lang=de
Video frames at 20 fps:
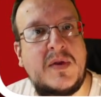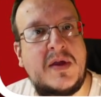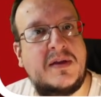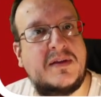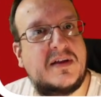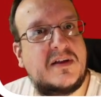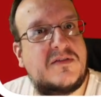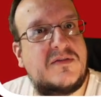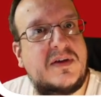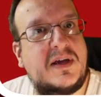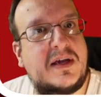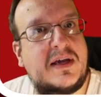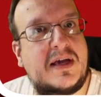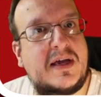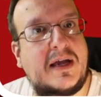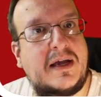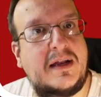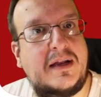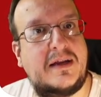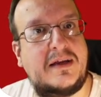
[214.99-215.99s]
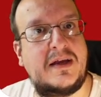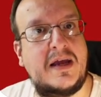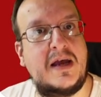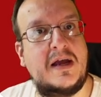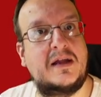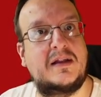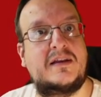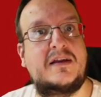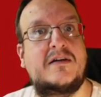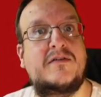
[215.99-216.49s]
Das wäre eigentlich
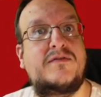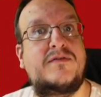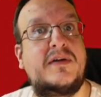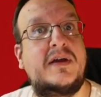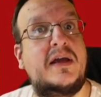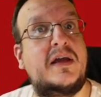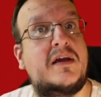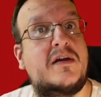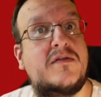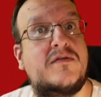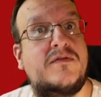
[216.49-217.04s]
der Weg,